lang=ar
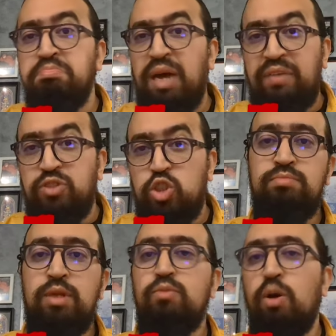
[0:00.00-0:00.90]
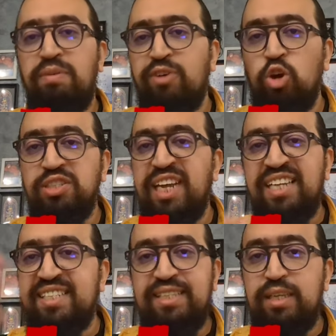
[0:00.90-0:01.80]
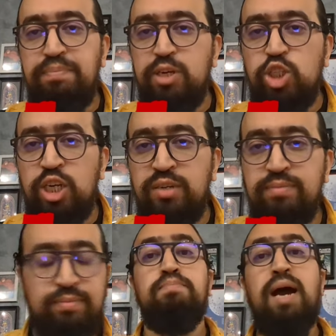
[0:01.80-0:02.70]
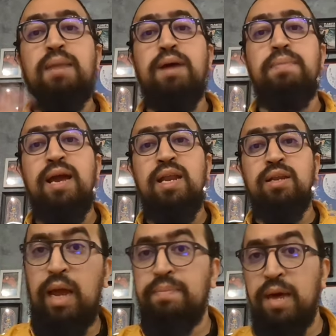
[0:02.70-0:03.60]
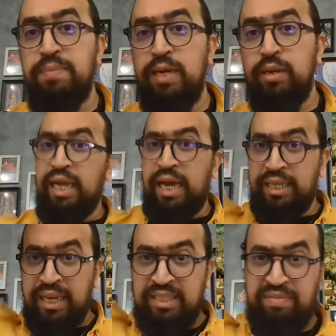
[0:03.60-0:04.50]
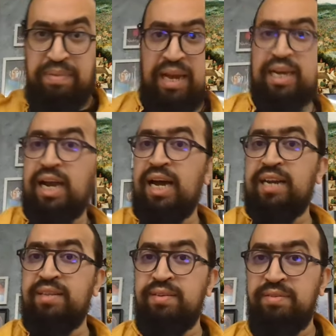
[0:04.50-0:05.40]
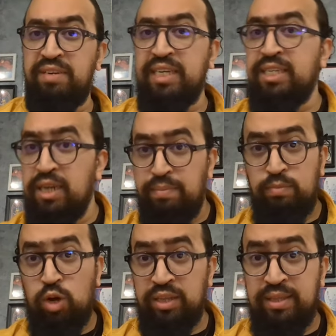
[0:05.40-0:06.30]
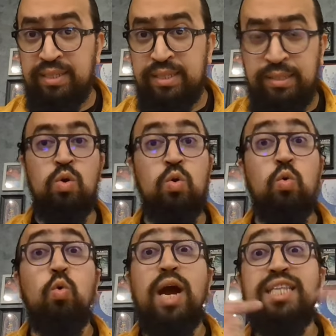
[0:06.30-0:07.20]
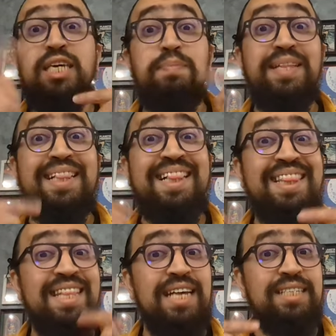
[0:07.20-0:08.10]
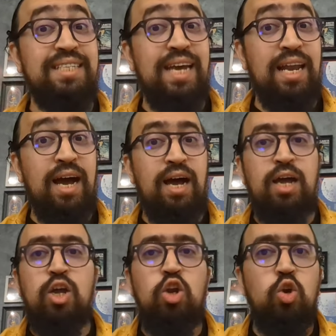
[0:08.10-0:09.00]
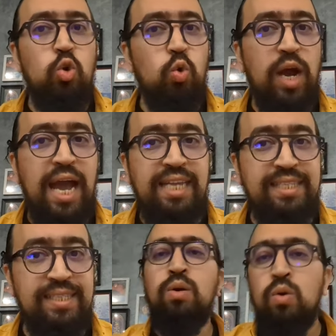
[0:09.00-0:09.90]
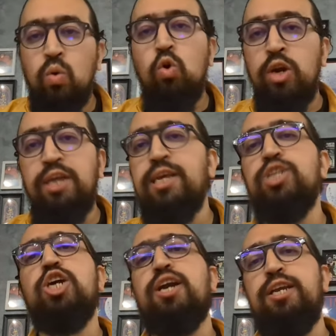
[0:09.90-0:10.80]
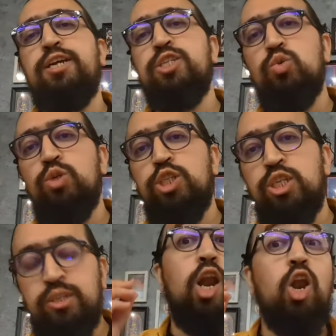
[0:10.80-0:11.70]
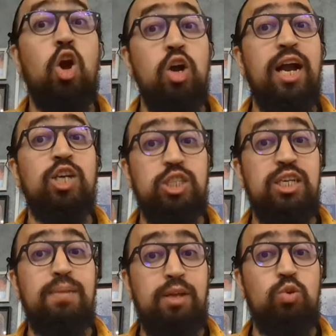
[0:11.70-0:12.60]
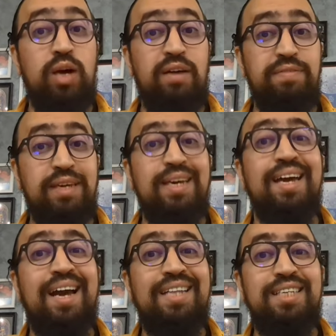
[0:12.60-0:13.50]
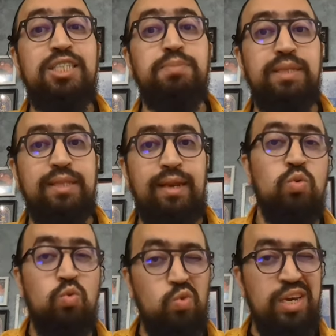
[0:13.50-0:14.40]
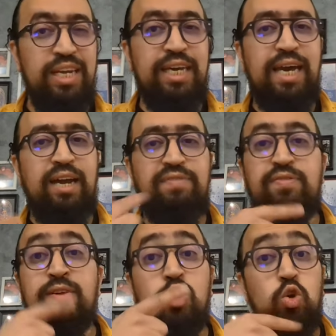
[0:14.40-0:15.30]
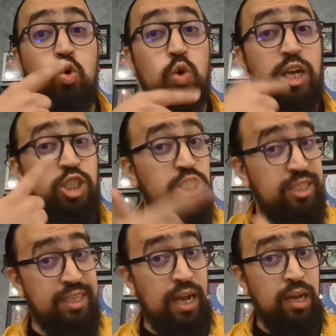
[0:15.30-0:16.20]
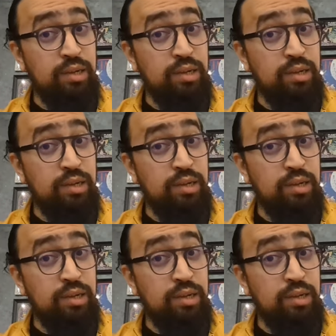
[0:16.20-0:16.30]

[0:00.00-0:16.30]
ما عرفتش بون بالفرونسي لا سيتي دي بيشي بحال بابل بحال بابل اللي غادي يخصف بها الله الارض في الكتاب المقدس وغادي يبدل الناس ديالها اللغات وهنا ديجا راني قلت كلشي اللونغاج سينيماتوغرافيك غادي يتبدل واللي كيعرف اللغه جديده